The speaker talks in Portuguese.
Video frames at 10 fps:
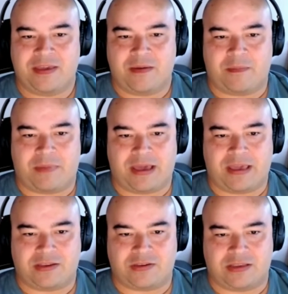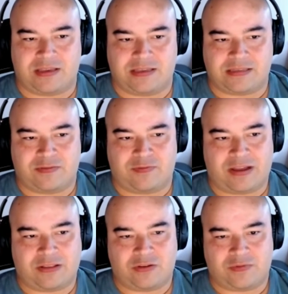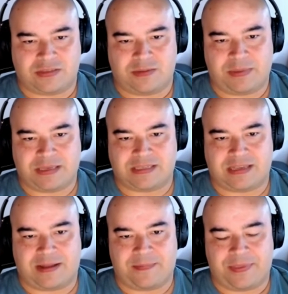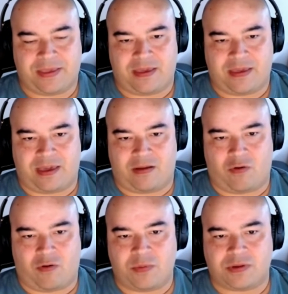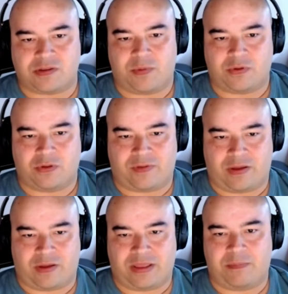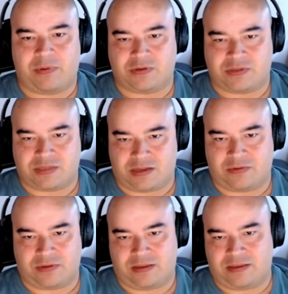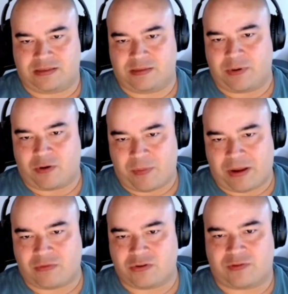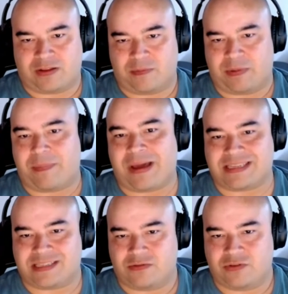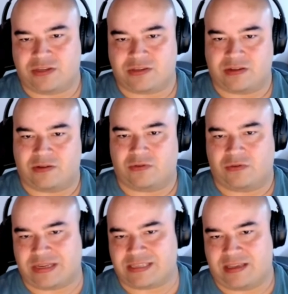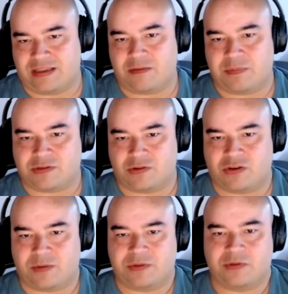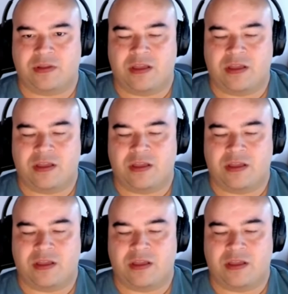Mas esse fato de você pensar é, como que o seu produto vai rodar em produção e, e, se preocupar com, de fato, a preparação disso. Né? No SRE, o pessoal chama do